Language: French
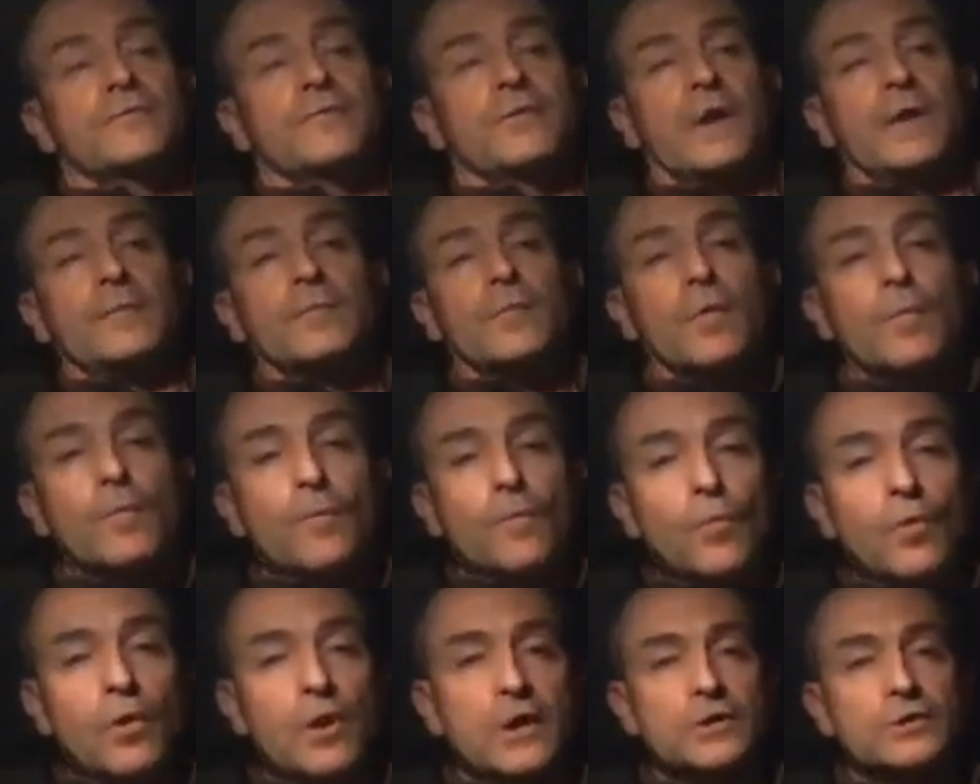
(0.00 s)
vraiment
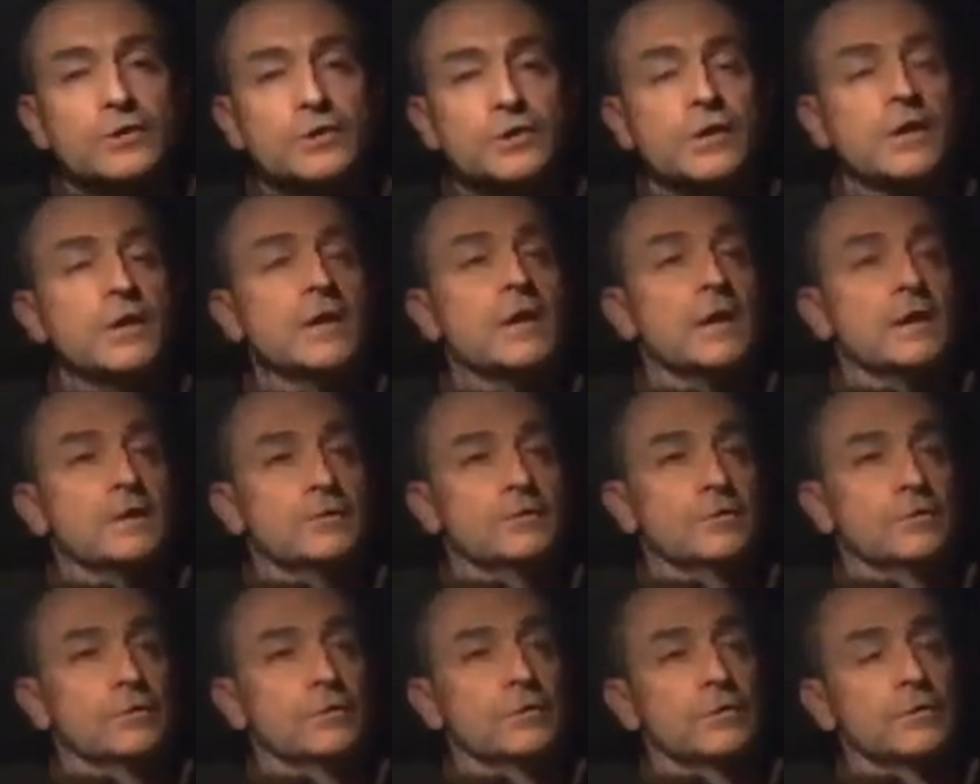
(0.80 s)
moins cher
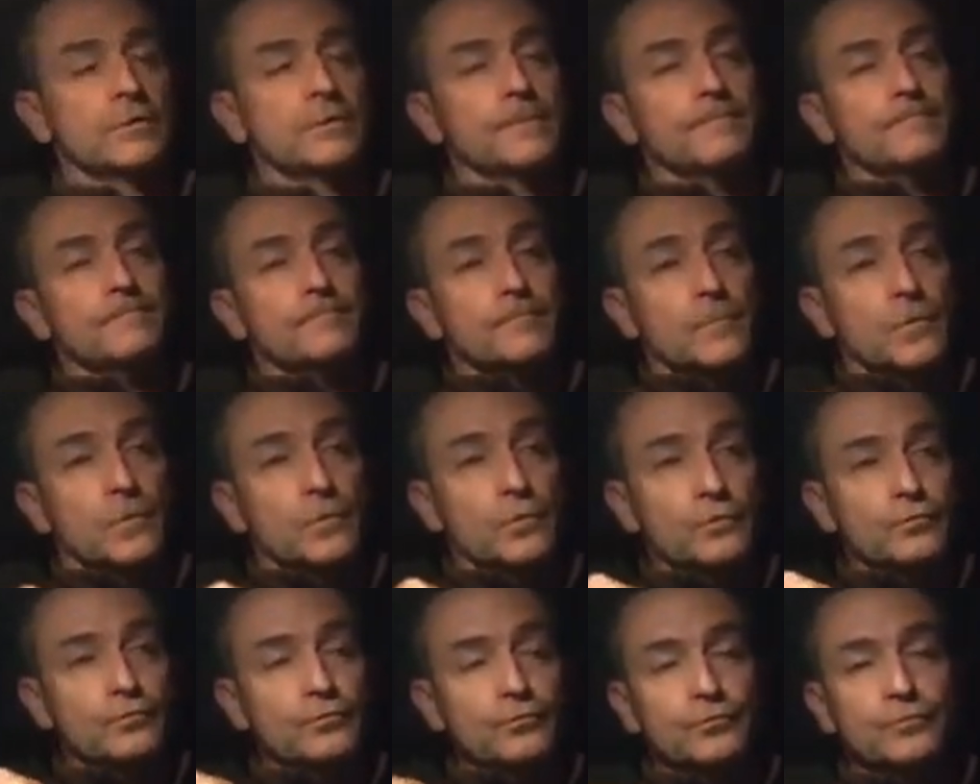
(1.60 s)

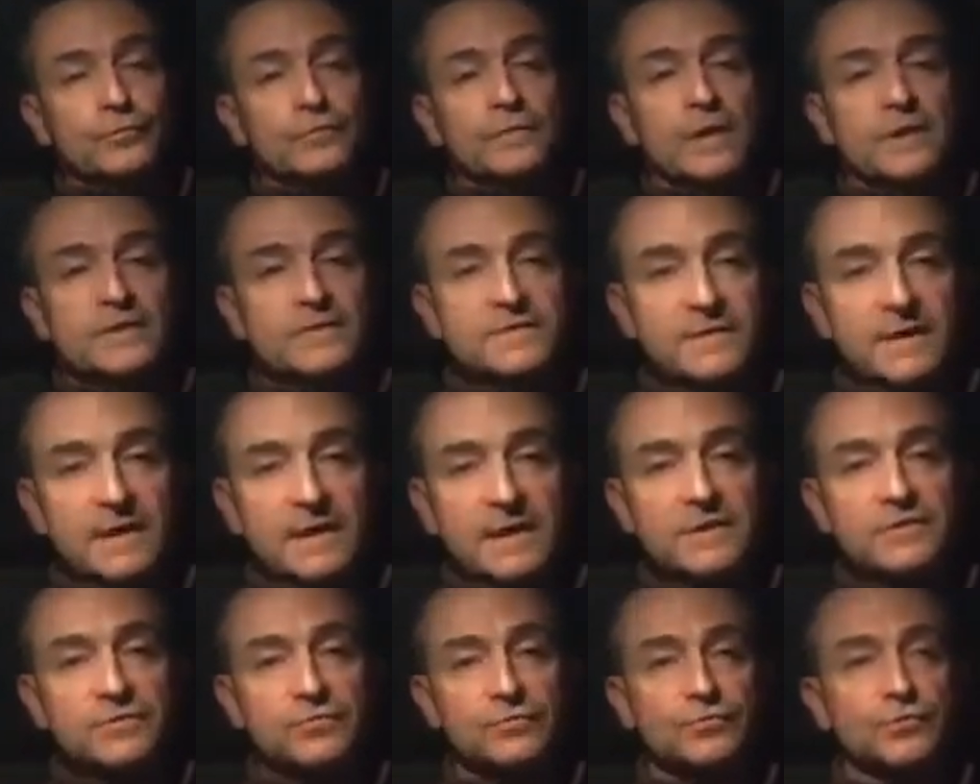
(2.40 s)
que toute une
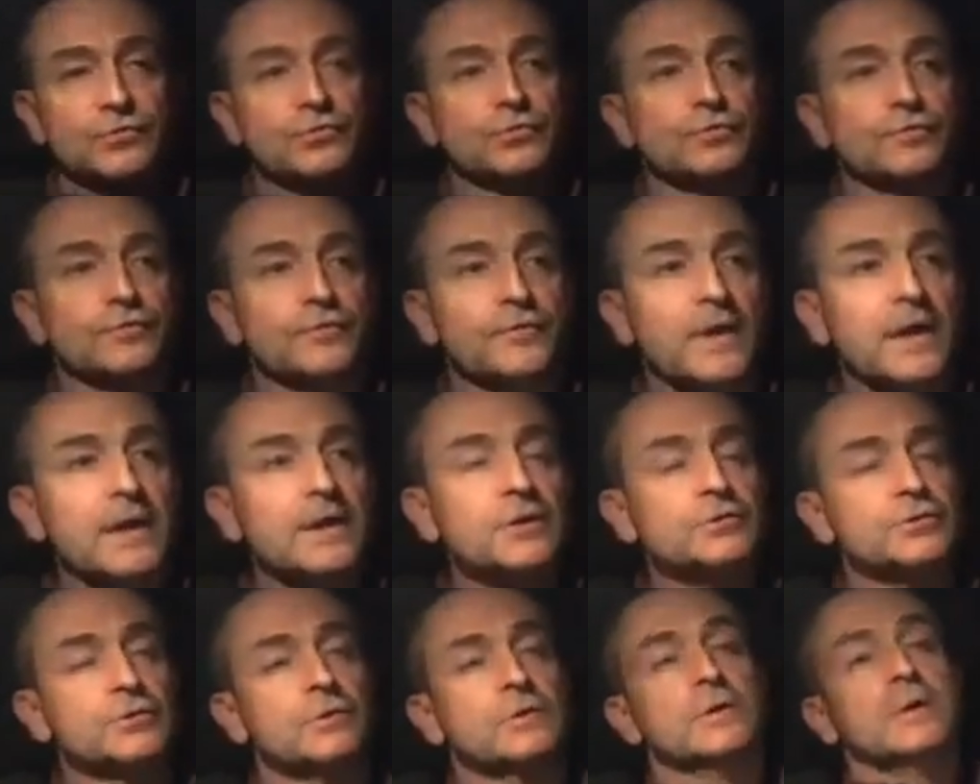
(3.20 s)
installation de
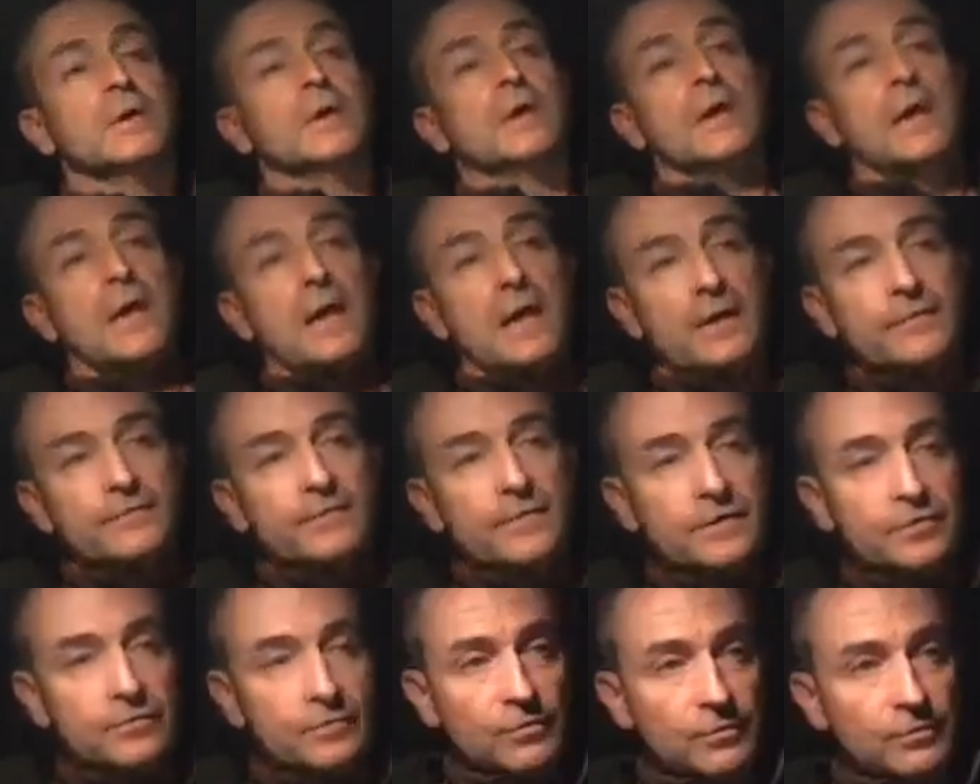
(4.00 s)
chauffage
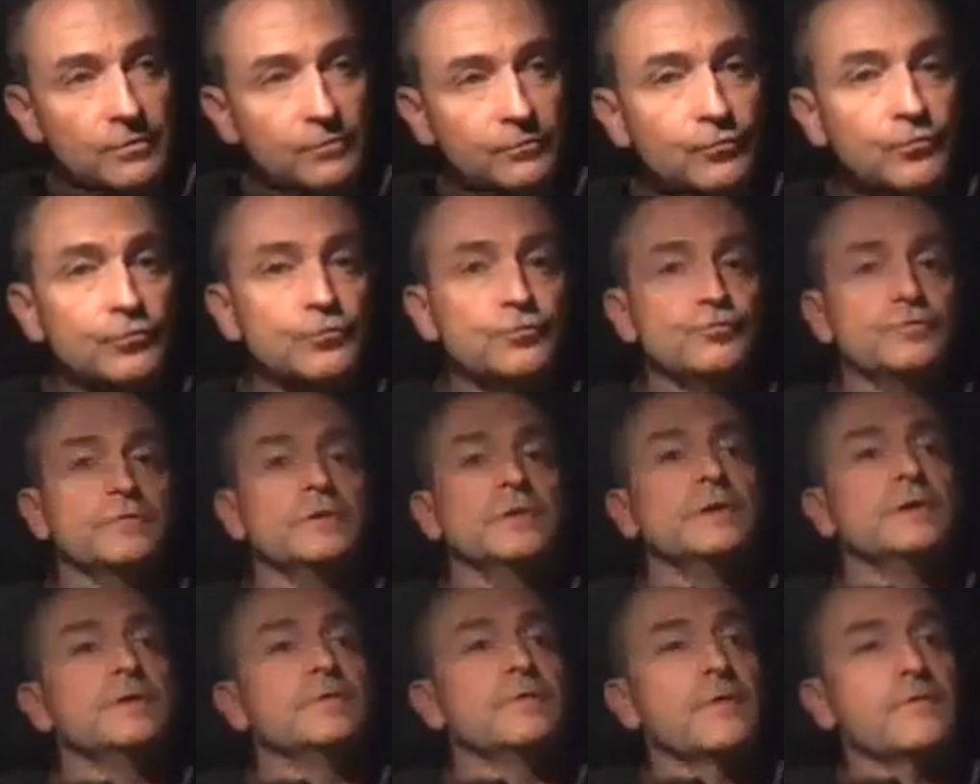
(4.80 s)
avec euh, du
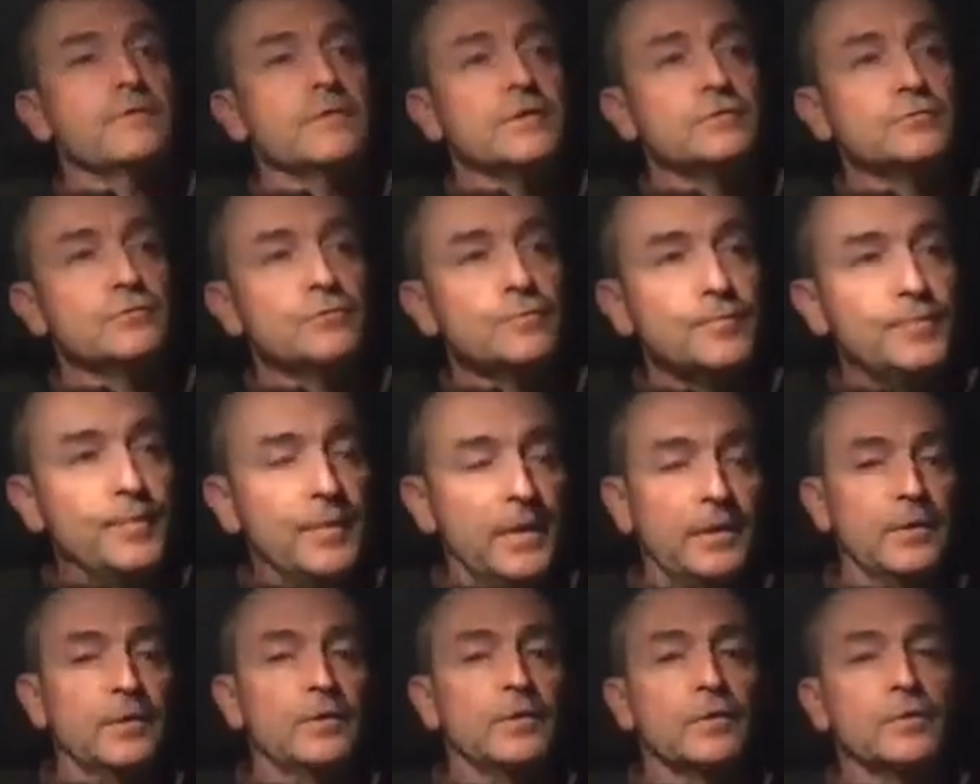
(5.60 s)
cuivre, avec du
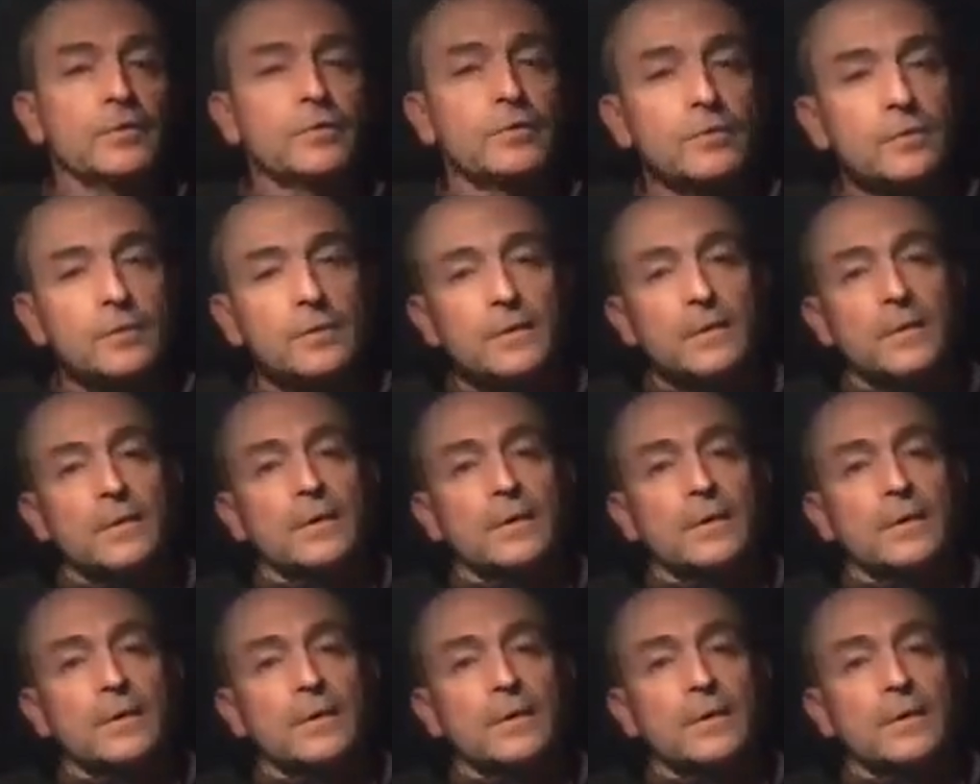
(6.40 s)
PE,